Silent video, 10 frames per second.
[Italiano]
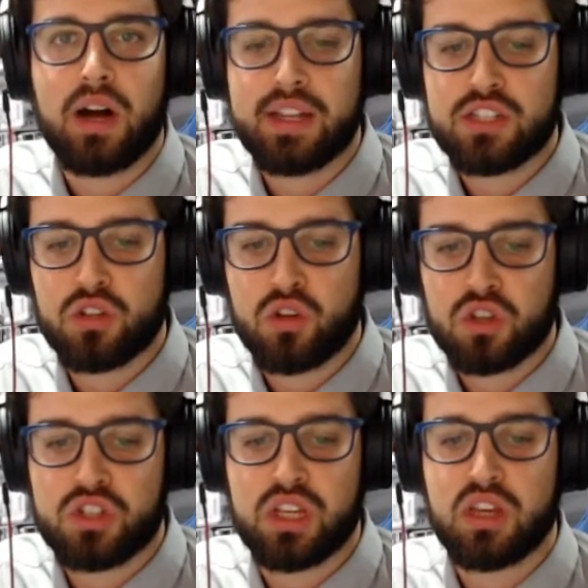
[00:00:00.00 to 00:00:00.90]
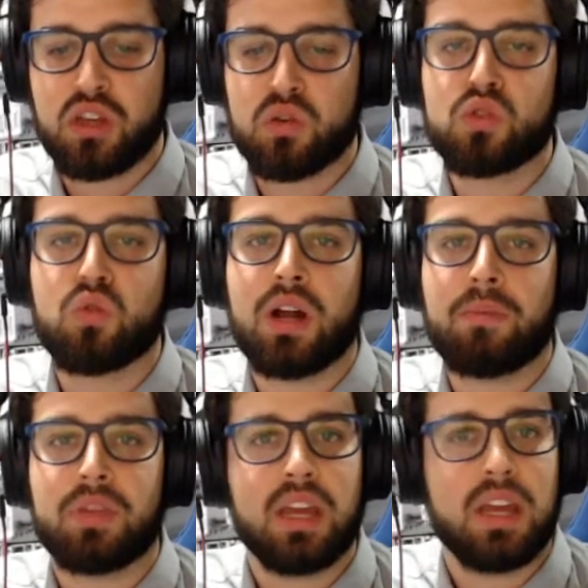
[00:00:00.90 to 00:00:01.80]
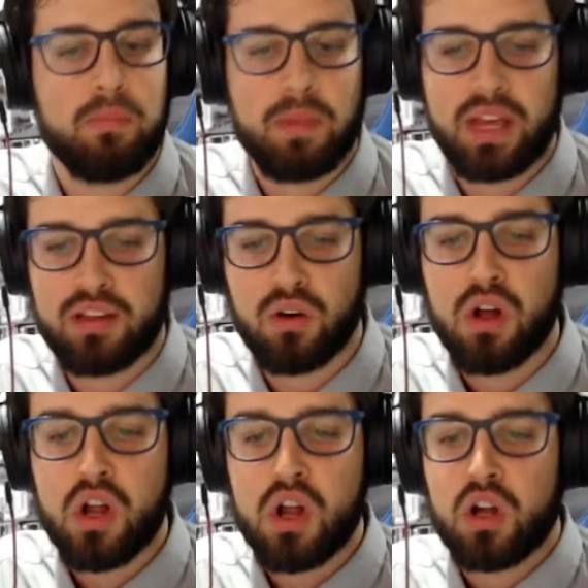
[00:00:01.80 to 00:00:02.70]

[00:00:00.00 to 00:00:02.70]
Alessio Dossi, in chiusura il meteo.